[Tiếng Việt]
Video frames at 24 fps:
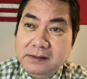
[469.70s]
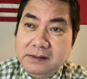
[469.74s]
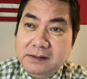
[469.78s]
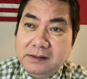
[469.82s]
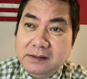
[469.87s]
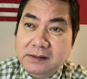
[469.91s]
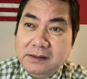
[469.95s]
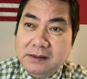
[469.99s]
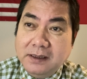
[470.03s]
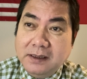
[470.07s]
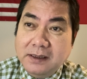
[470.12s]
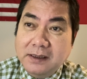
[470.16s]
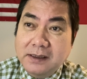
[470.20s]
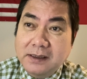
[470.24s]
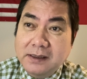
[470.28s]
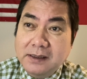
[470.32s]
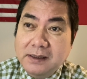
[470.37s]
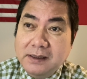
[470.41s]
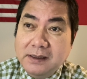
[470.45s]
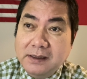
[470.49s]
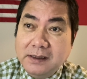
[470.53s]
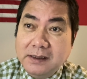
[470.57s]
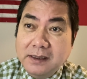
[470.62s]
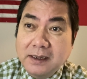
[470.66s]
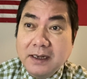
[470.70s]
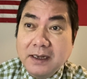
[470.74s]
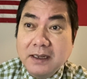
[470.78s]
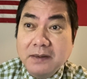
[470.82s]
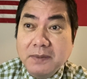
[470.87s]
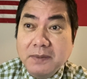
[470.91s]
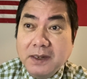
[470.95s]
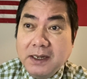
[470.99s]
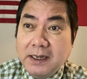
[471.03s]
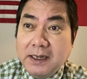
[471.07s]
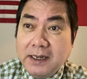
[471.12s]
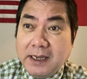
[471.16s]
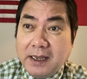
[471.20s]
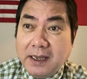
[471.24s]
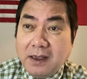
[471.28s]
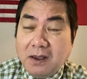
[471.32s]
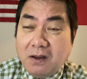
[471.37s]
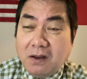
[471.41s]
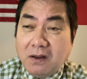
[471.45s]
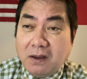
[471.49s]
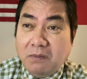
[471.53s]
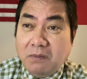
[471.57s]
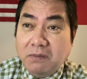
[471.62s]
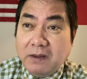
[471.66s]
thì cái liên minh này
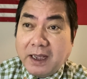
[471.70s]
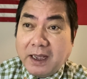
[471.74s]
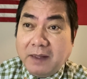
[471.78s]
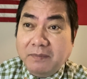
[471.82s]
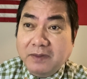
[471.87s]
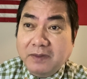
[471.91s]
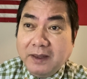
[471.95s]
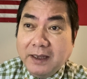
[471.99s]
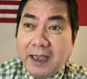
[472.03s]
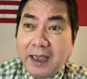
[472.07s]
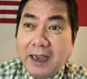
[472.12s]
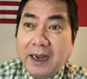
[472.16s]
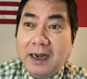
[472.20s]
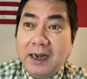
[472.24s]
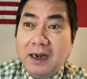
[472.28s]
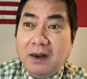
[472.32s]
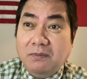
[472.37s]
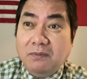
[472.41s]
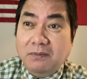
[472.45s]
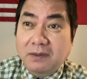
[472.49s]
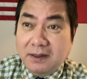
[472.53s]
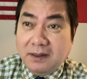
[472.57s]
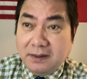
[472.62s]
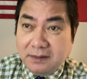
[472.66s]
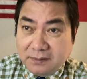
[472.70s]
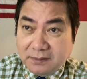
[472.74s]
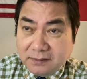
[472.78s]
họ cũng cảm thấy hài lòng hơn